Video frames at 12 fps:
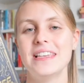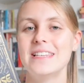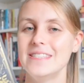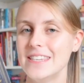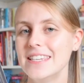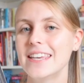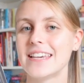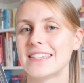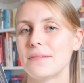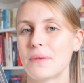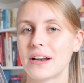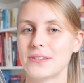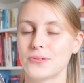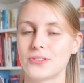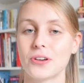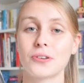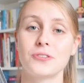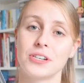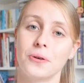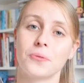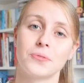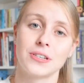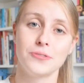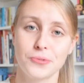il est dédicacé par les auteurs que j'ai
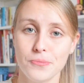rencontrés du